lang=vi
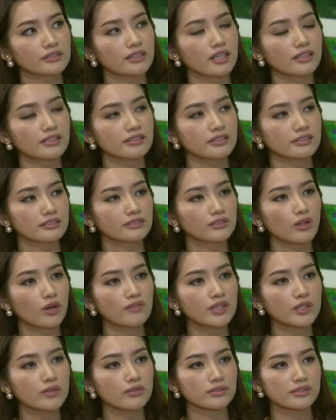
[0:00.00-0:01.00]
thật sự
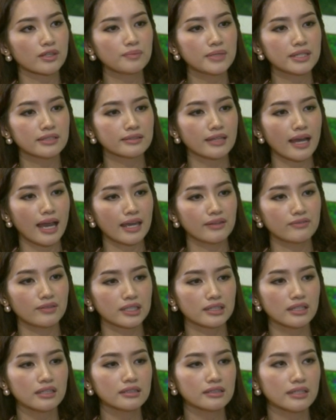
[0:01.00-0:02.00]
đối với cuộc sống hiện tại
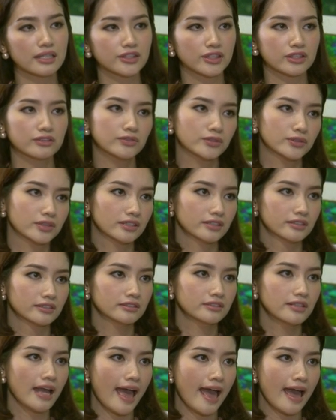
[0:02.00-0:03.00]
mà nhất là những phụ
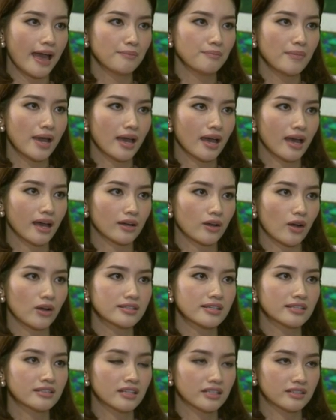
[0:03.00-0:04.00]
nữ đã mà
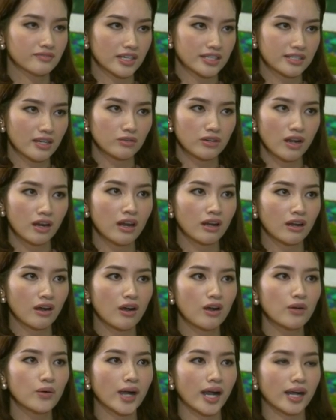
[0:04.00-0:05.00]
có gia đình và sau đó là
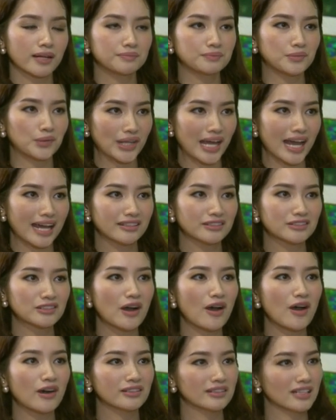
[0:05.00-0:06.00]
có khoảng một hai đứa
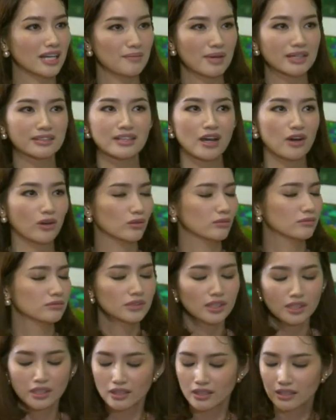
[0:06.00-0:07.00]
con là bắt đầu
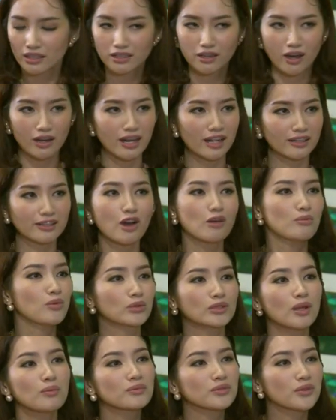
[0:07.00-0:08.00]
gọi là đầu
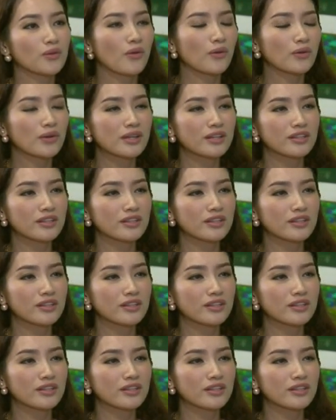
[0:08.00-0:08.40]
bù tóc rối